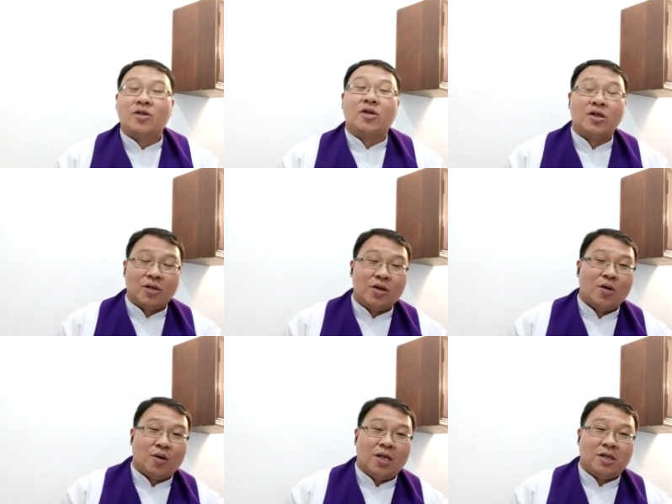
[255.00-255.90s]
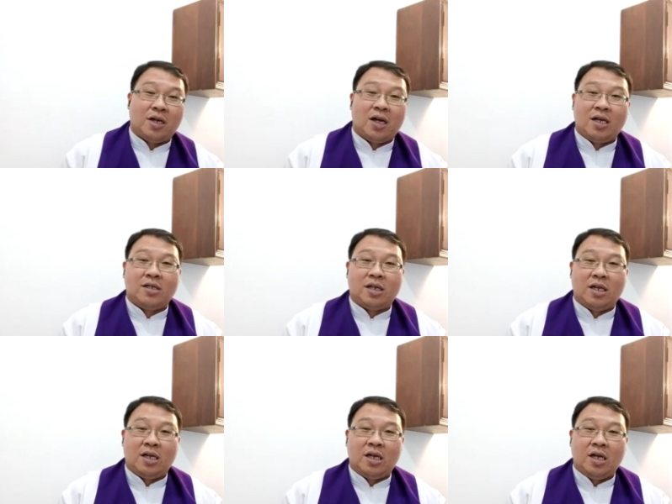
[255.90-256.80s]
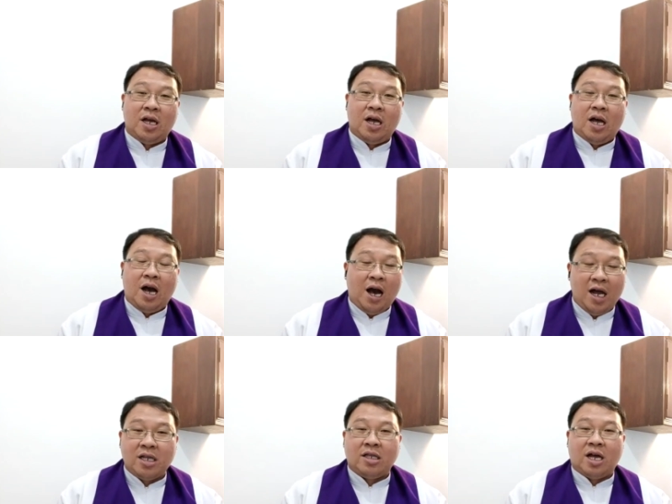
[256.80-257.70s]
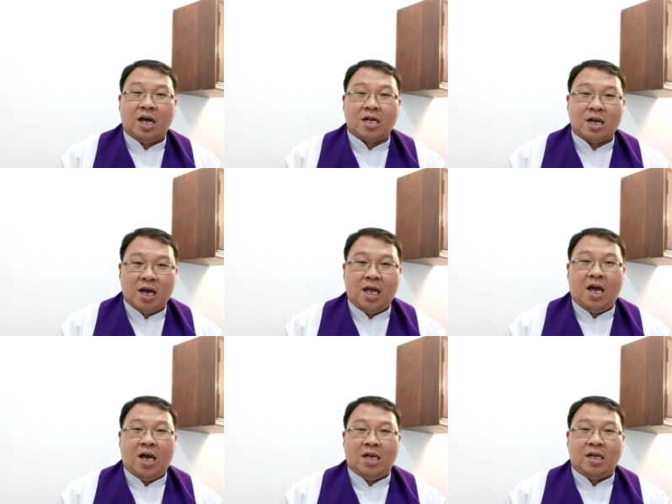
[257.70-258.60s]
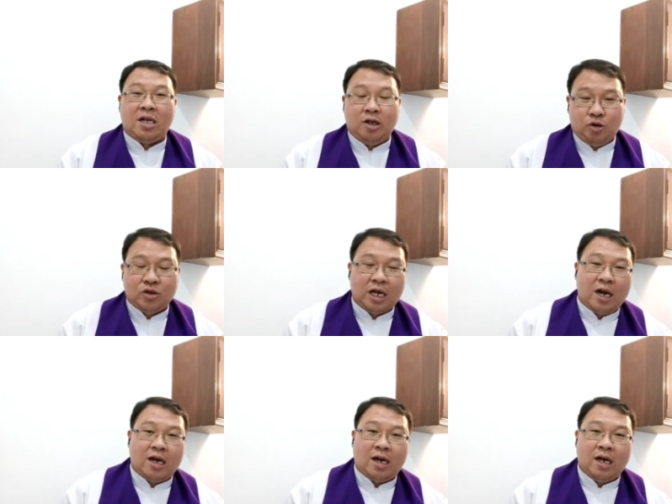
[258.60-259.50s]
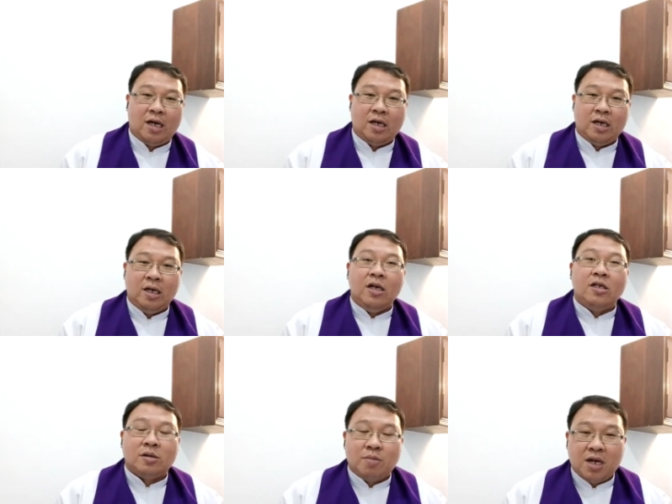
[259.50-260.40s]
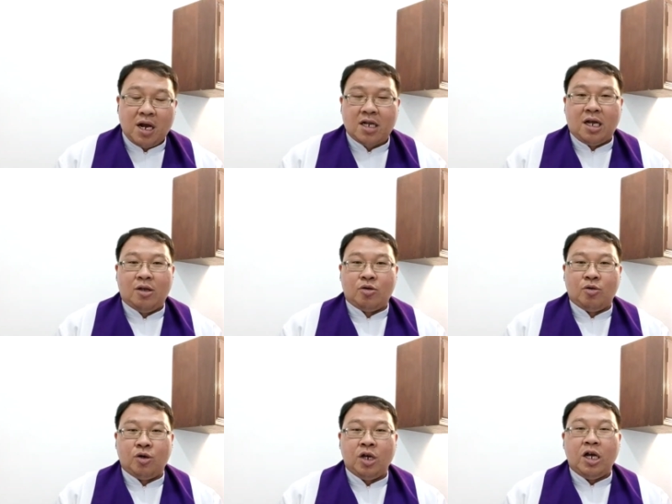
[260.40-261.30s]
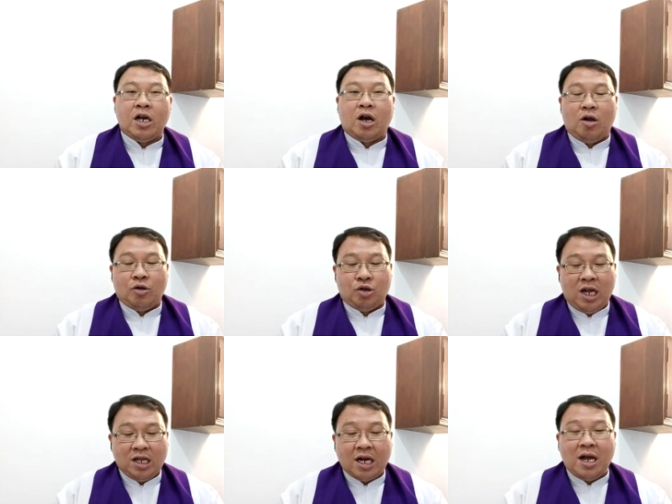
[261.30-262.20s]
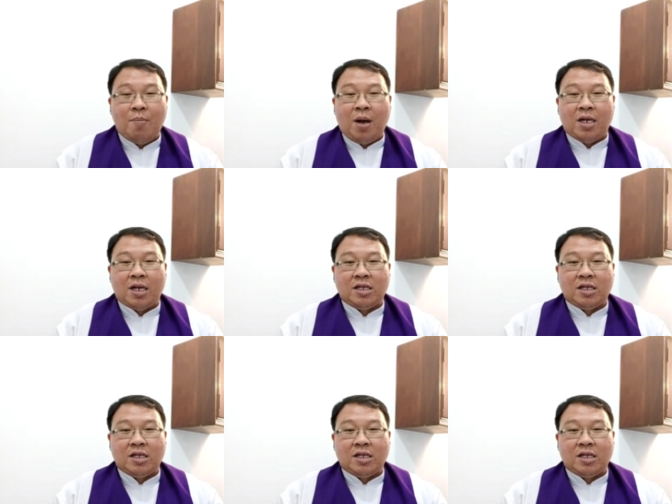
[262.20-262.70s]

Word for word: Saudara-saudara yang terkasih, harta kekayaan itu sarana. Sebenarnya itu kalau kita dapat